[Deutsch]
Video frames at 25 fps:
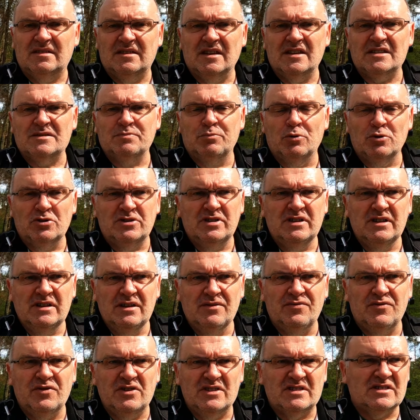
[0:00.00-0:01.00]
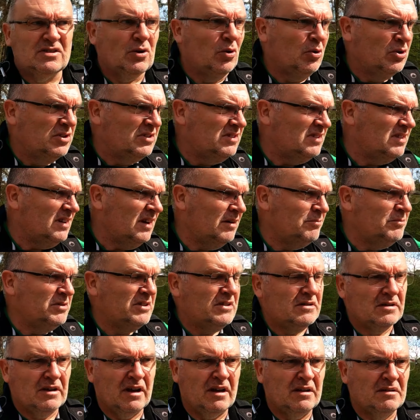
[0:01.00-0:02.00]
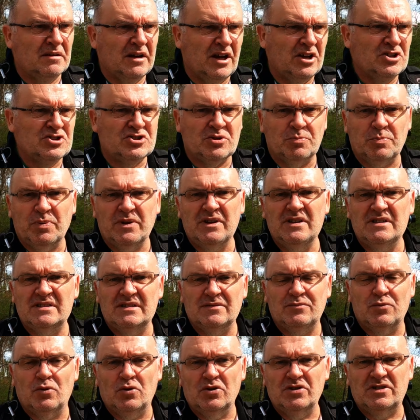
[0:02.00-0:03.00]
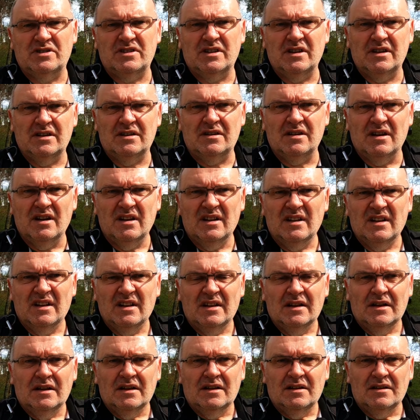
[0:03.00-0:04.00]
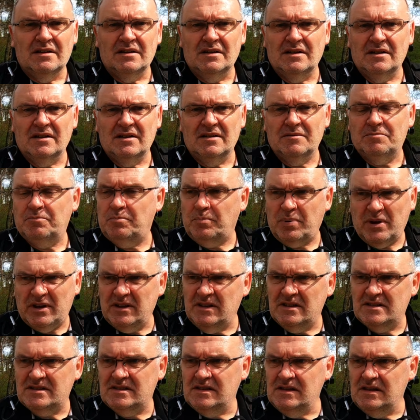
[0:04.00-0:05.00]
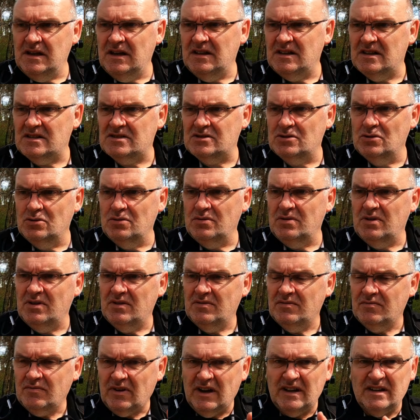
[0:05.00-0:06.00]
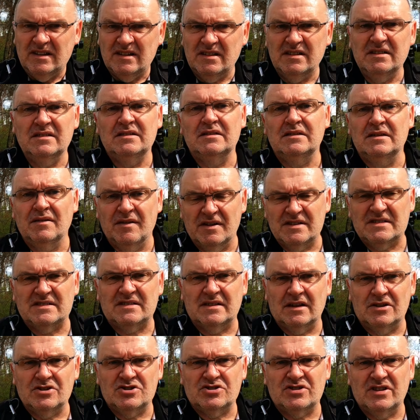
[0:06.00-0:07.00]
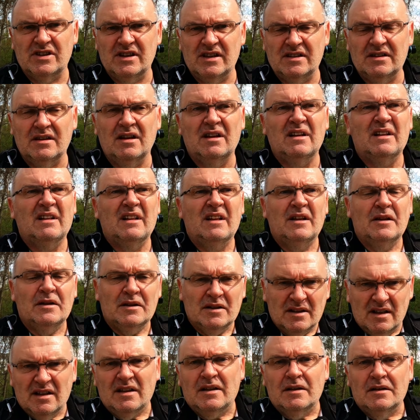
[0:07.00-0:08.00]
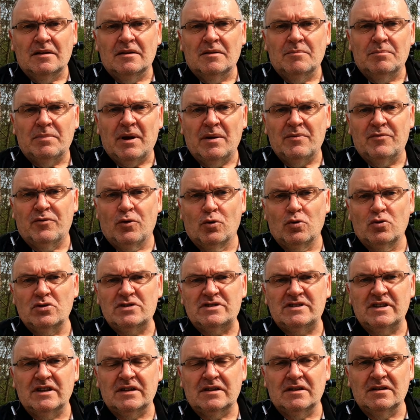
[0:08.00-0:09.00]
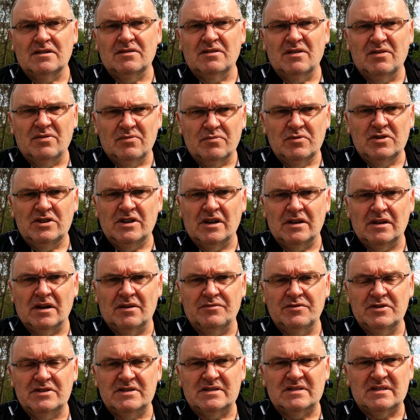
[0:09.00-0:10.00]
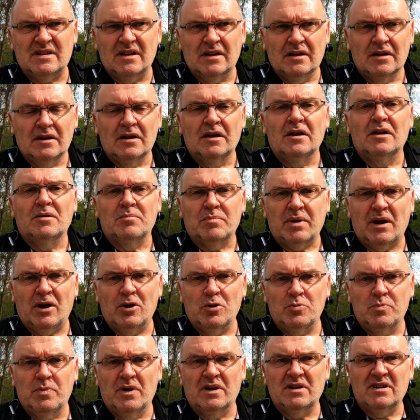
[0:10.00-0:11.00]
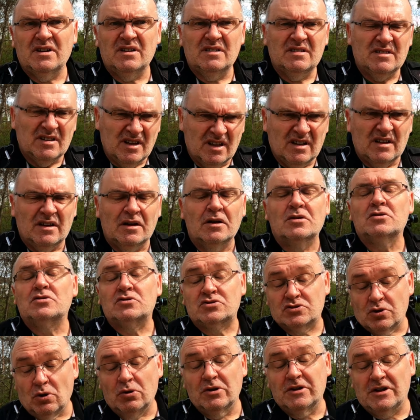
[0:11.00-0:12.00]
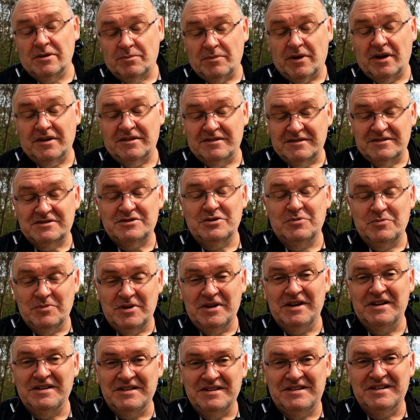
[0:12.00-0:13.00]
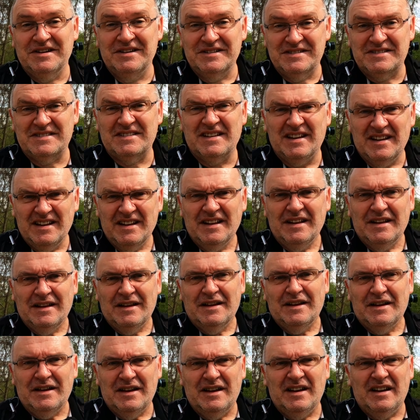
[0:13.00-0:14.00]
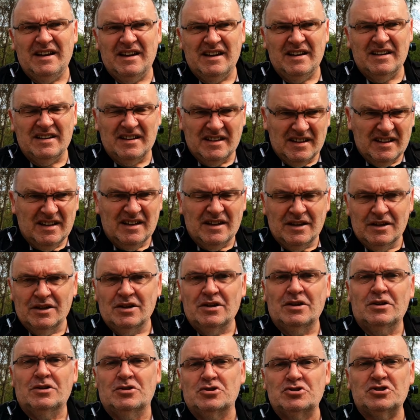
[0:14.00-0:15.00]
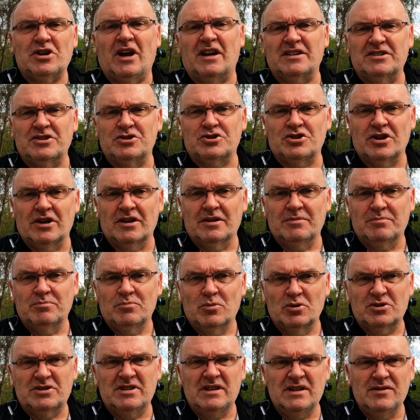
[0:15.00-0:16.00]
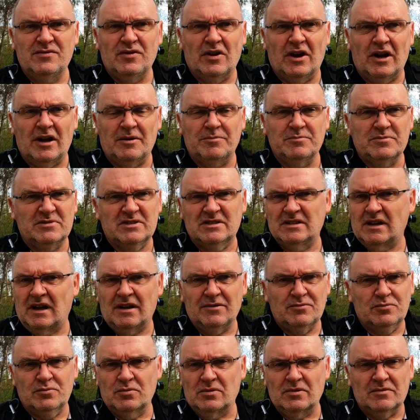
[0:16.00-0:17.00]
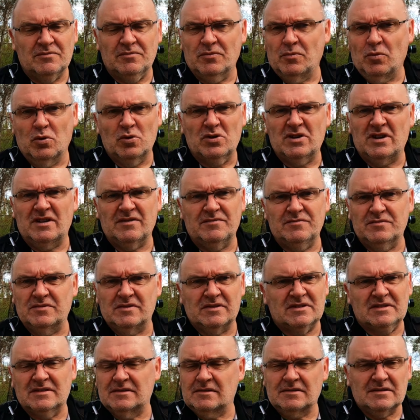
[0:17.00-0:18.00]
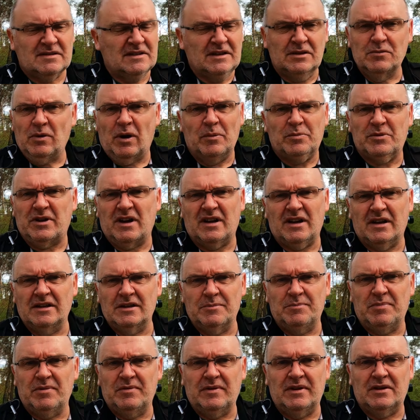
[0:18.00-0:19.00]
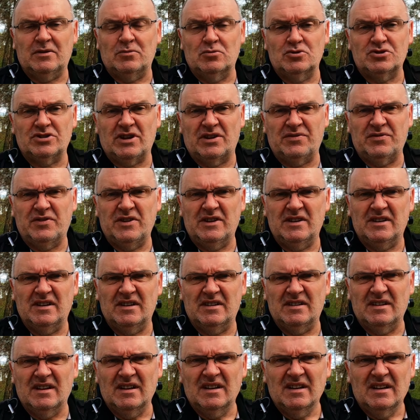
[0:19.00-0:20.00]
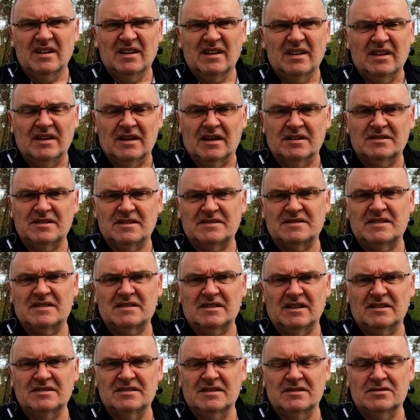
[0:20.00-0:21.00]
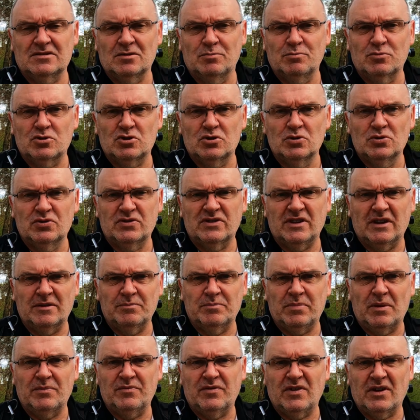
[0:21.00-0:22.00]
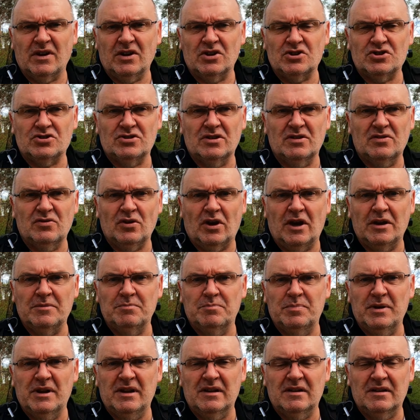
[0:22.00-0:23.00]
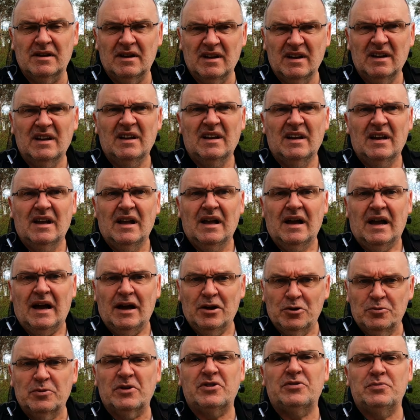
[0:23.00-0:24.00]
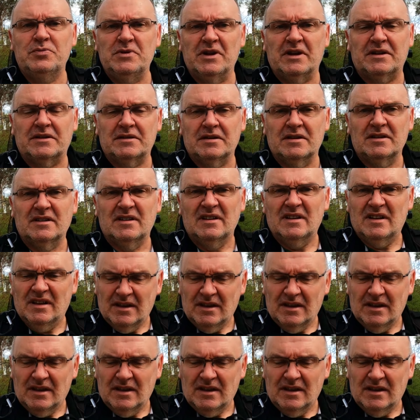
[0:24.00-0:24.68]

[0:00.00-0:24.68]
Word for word: das Motiv ist heute, ja, mit der leichten Prise, wo heute geht, äh, prädestiniert dazu, weil ihr werdet es gleich sehen, beim Fokustaking, wie ihr ja wisst, braucht man, sollte man zumindest, äh, statische Motive haben, da wo überhaupt gar keine Bewegung stattfindet ja, dass das Ganze zum Schluss dann beim Verrechnen zu einem Bild auch was wird.